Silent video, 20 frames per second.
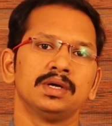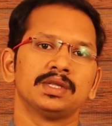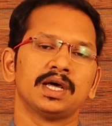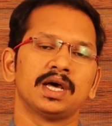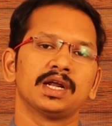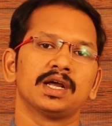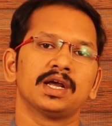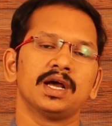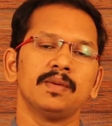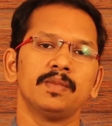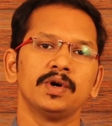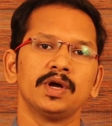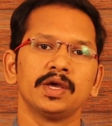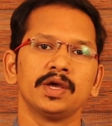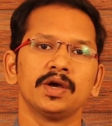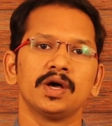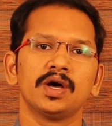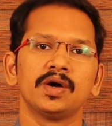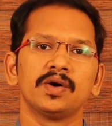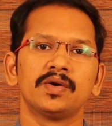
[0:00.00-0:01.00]
தற்காப்பு
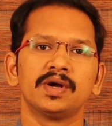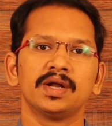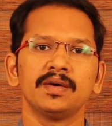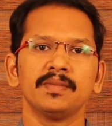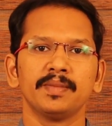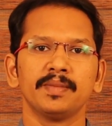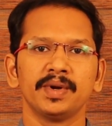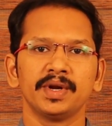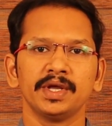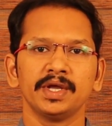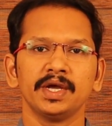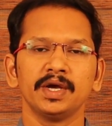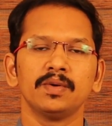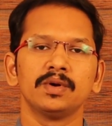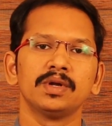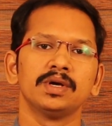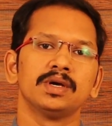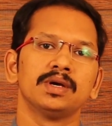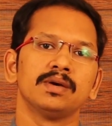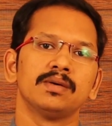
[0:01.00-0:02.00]
கலையோ அதோட பெரிய
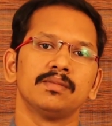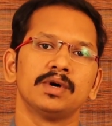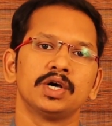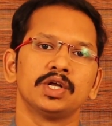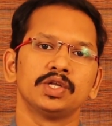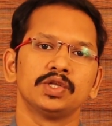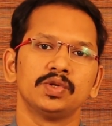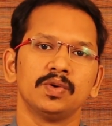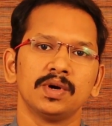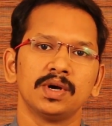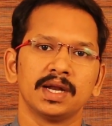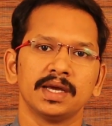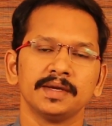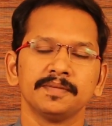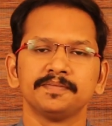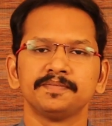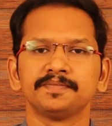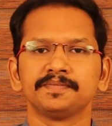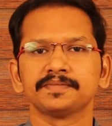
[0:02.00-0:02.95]
ஒரு மருத்துவ கலை